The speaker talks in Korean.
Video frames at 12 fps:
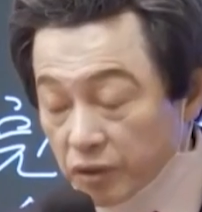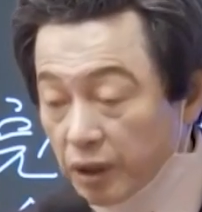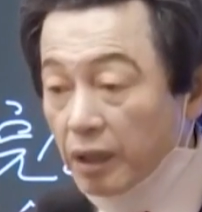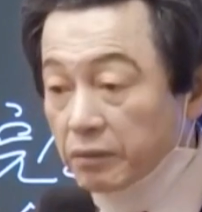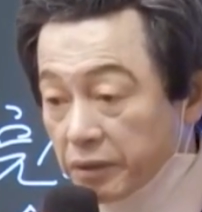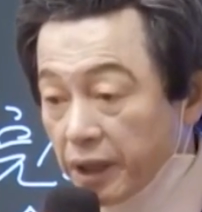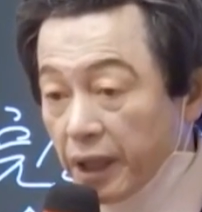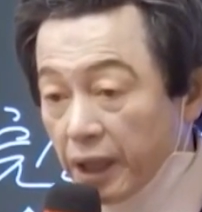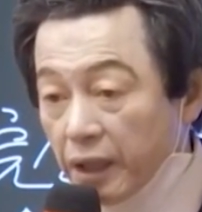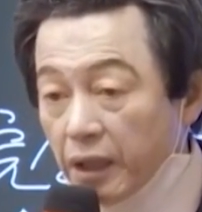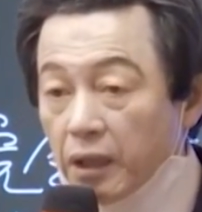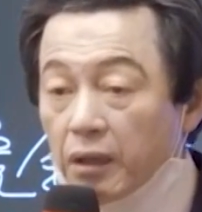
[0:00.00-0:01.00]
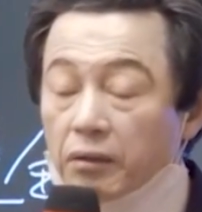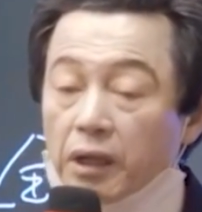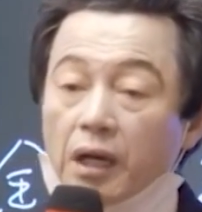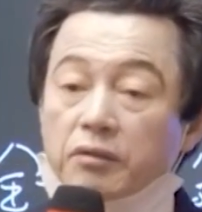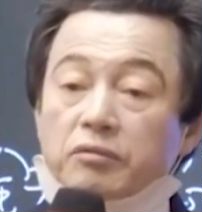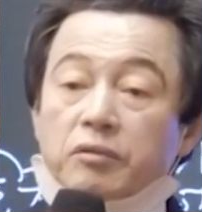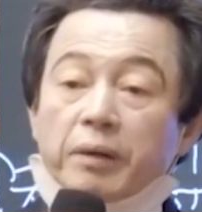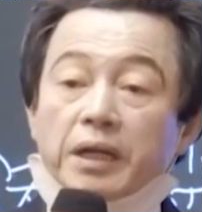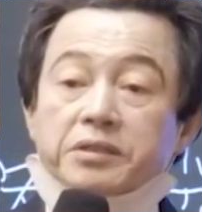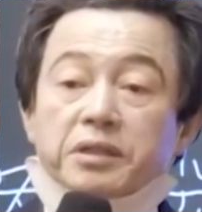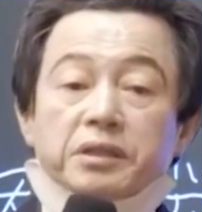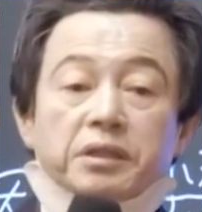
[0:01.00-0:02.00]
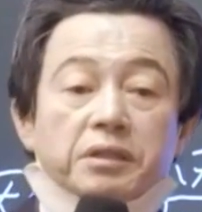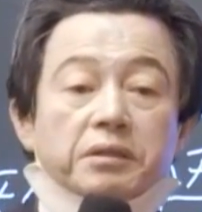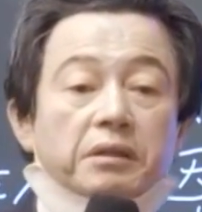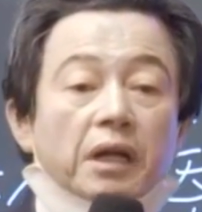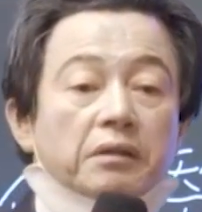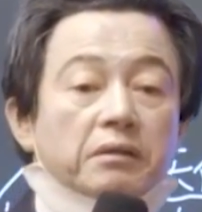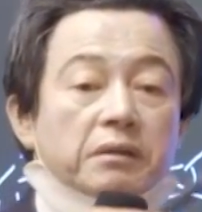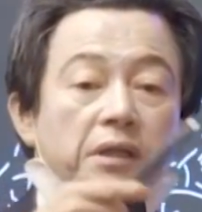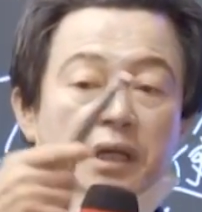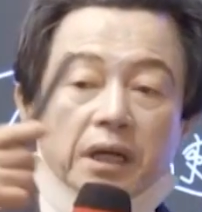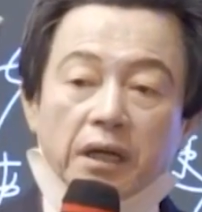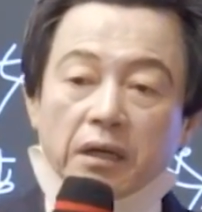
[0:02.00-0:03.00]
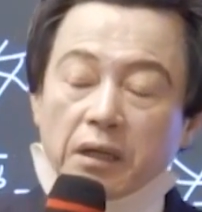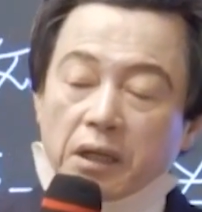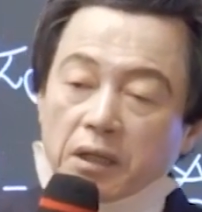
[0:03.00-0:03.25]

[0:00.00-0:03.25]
그래, 안 그래? 그래, 한국 발전이 일어나는 거야.